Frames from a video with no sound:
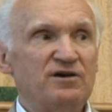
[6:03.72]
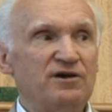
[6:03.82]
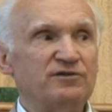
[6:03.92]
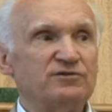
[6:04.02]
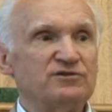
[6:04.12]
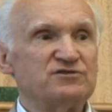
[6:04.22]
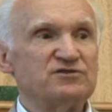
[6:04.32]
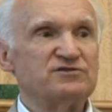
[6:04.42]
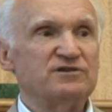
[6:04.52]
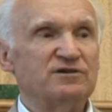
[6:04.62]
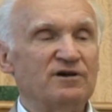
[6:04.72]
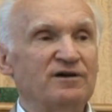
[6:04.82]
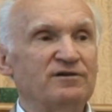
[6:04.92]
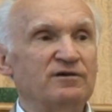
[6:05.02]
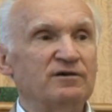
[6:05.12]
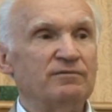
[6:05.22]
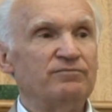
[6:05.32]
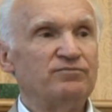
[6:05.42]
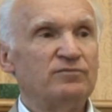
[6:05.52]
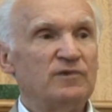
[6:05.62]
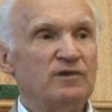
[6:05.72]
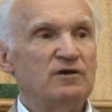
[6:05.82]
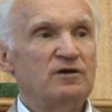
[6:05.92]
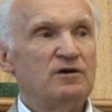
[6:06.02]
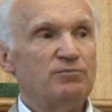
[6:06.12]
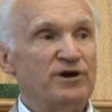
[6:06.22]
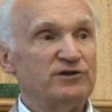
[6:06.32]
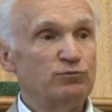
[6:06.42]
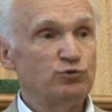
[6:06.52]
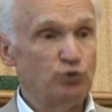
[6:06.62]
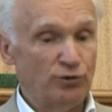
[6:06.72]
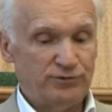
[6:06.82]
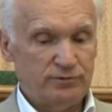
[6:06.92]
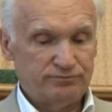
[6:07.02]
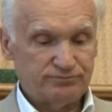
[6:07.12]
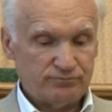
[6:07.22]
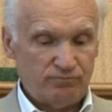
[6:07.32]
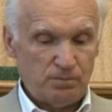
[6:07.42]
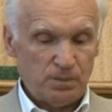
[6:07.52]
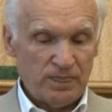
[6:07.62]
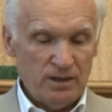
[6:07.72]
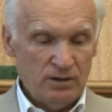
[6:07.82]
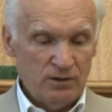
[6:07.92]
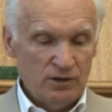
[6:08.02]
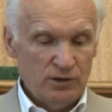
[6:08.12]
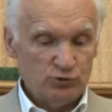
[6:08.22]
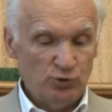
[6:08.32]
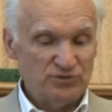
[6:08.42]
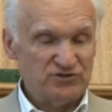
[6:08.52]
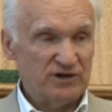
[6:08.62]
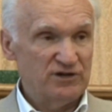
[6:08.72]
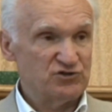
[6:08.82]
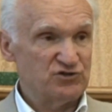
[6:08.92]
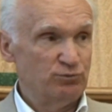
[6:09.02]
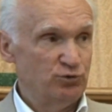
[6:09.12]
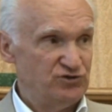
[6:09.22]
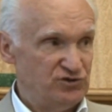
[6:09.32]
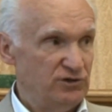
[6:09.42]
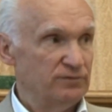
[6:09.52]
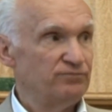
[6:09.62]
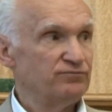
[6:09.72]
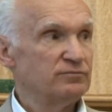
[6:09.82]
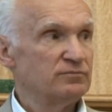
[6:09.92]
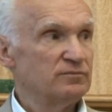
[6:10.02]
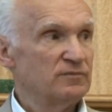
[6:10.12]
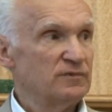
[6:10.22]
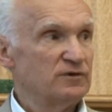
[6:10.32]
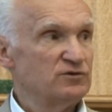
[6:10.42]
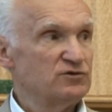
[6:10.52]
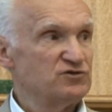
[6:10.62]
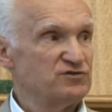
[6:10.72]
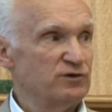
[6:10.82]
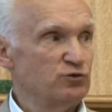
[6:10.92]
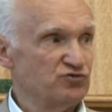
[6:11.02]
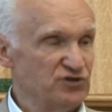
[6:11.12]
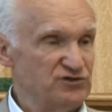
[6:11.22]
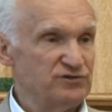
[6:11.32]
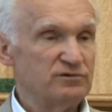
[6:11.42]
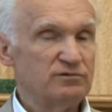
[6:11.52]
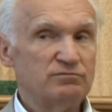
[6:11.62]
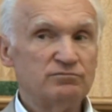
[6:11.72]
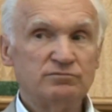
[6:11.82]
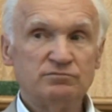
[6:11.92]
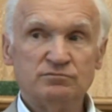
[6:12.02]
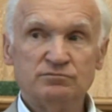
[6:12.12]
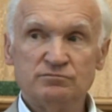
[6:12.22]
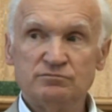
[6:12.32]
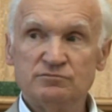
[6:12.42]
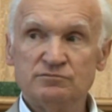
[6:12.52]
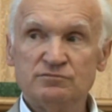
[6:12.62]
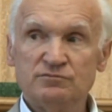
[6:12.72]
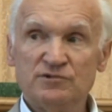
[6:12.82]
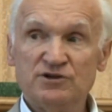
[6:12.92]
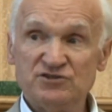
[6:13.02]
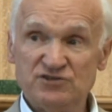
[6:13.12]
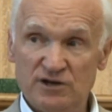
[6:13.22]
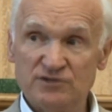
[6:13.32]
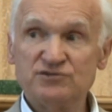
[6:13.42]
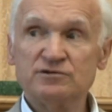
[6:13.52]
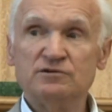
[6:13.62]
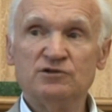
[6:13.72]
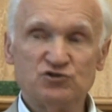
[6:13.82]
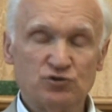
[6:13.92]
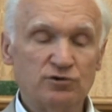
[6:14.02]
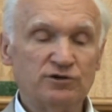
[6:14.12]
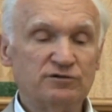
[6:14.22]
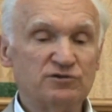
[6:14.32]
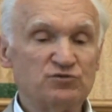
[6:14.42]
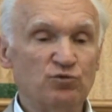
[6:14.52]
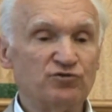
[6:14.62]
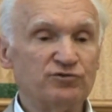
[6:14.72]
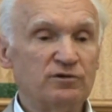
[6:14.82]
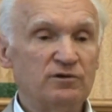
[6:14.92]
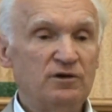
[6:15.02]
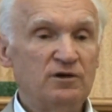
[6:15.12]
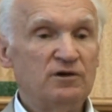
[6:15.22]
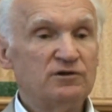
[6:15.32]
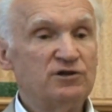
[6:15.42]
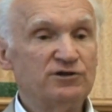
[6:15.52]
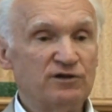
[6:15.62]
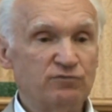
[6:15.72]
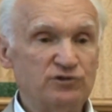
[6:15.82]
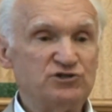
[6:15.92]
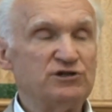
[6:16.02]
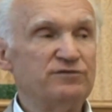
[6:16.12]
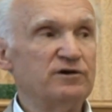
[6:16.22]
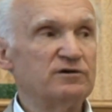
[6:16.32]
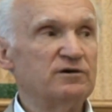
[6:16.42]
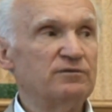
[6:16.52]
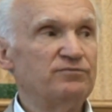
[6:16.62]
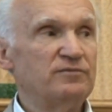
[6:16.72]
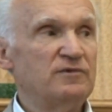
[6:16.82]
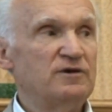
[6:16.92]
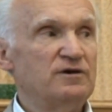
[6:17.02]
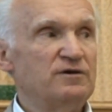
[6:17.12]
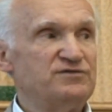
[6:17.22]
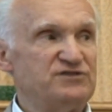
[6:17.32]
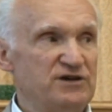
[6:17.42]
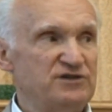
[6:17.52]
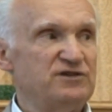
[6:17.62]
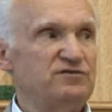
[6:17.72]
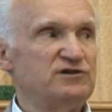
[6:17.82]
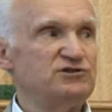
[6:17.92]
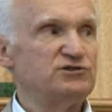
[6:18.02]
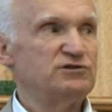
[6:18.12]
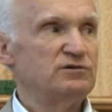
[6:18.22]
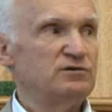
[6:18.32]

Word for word: это состояние. Поэтому тот, кто постарается соблюсти свою жизнь христианской, насколько это возможно, для того человека все эти вещи